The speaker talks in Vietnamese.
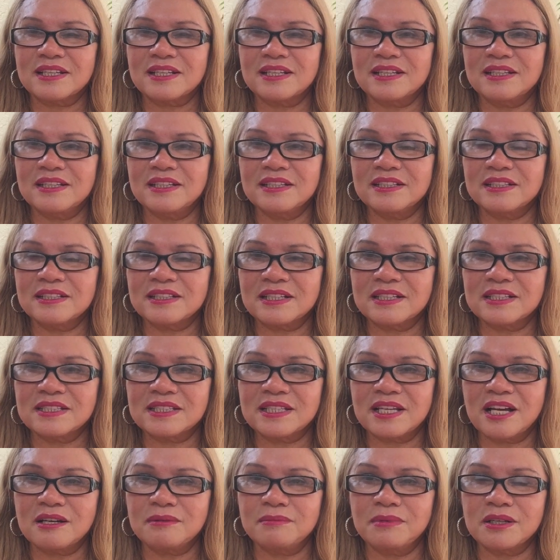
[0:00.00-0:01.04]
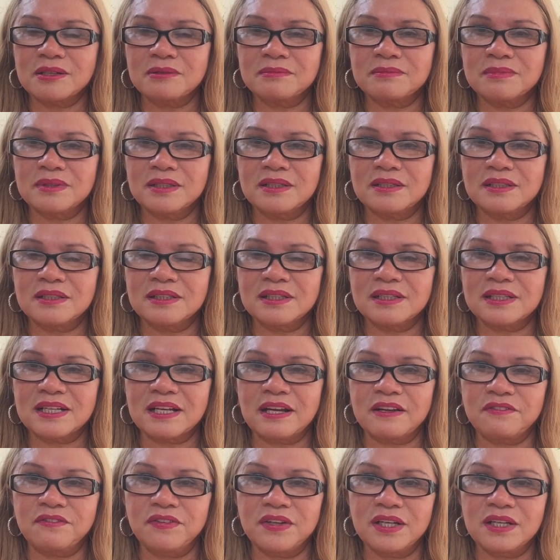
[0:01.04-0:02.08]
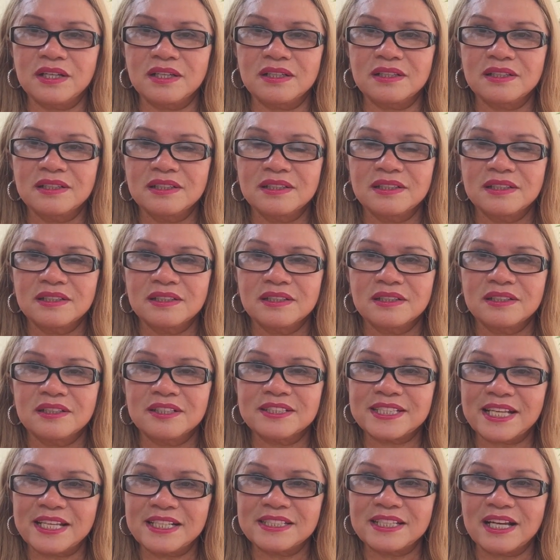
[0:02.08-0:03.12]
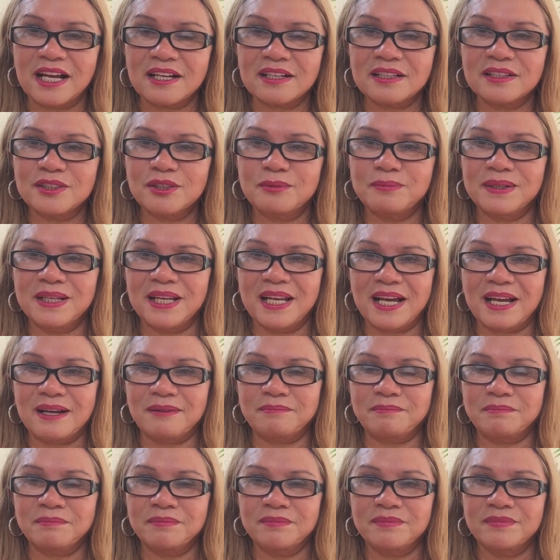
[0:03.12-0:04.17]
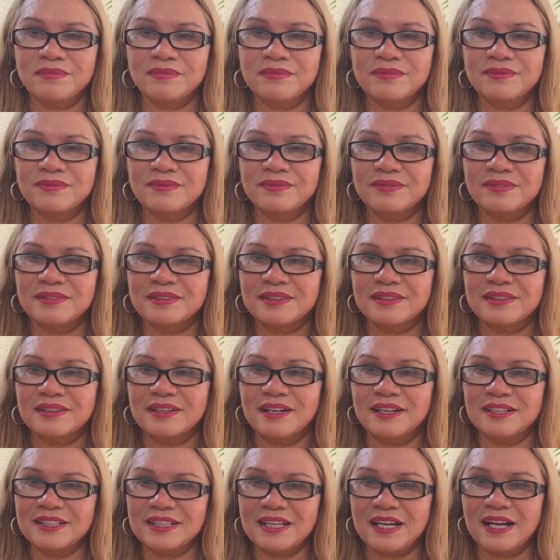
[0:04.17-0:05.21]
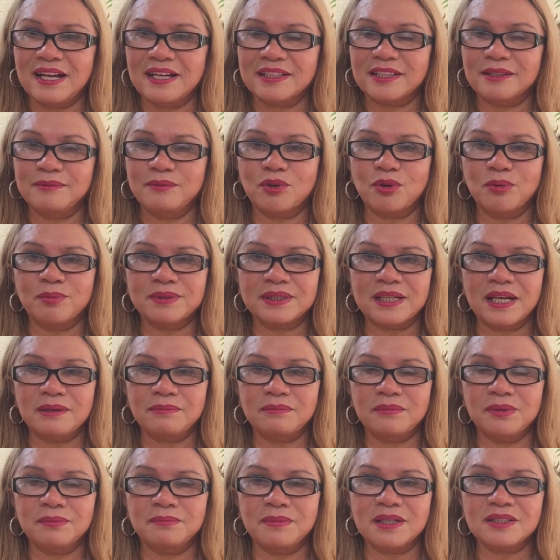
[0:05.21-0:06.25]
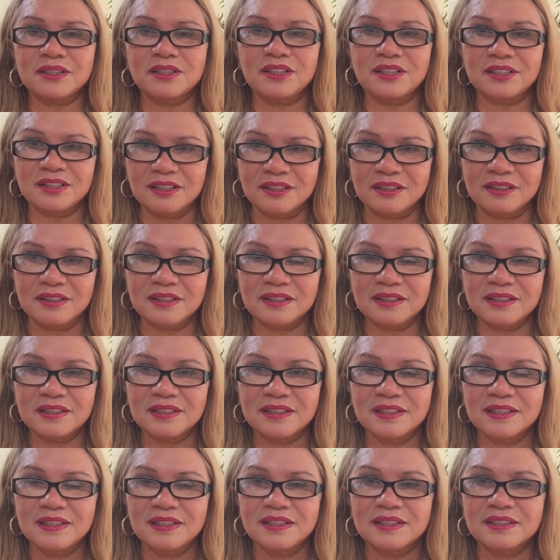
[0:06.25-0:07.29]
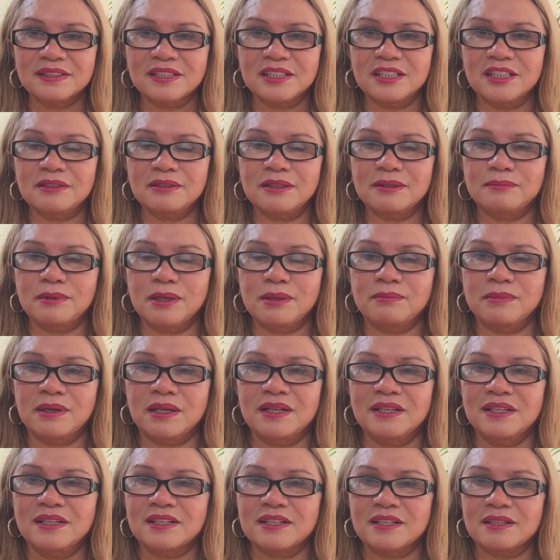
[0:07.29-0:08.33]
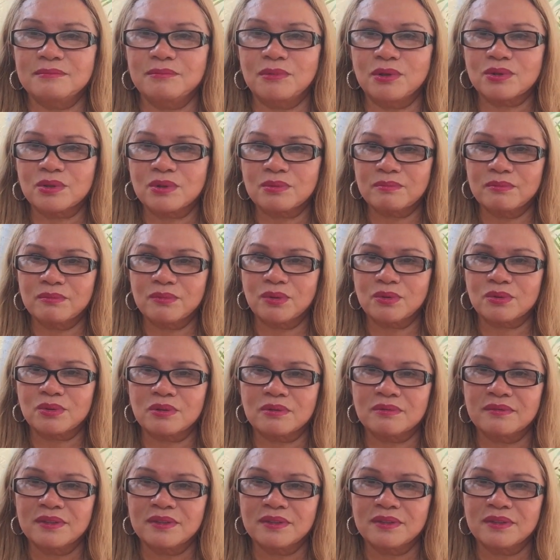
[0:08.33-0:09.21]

cái cái Starbucks mà cà phê nó xay sẵn rồi mình làm ở nhà thì mình cũng trả mình bớt được nữa thì nếu là mà mà cứ một một